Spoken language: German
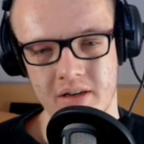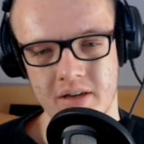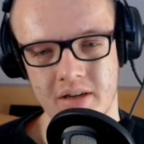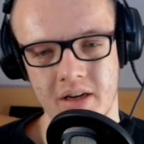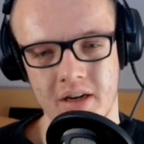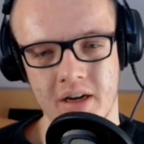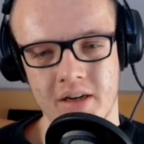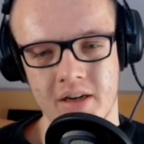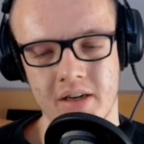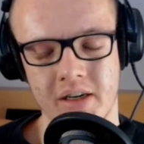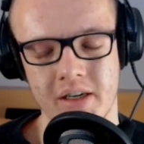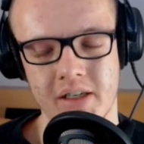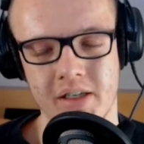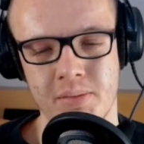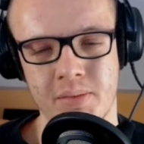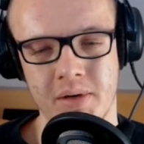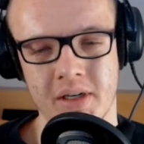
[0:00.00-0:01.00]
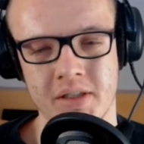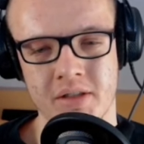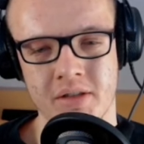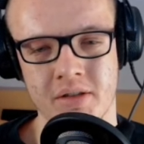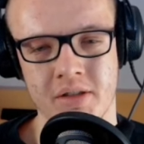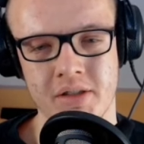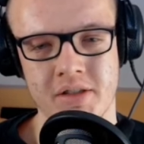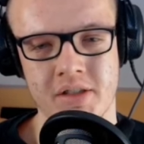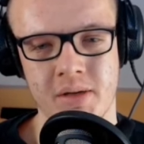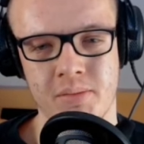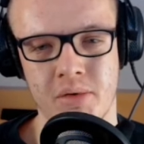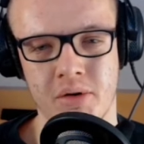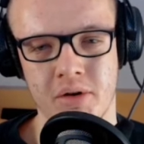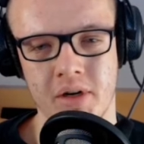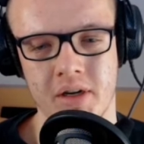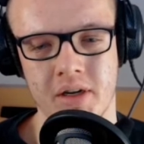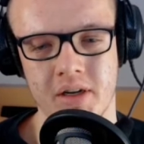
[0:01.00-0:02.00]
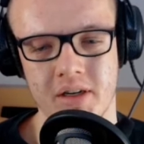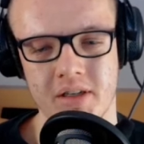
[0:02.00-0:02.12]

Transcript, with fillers: Der hat ein richtig breites Kreuz, der Boy.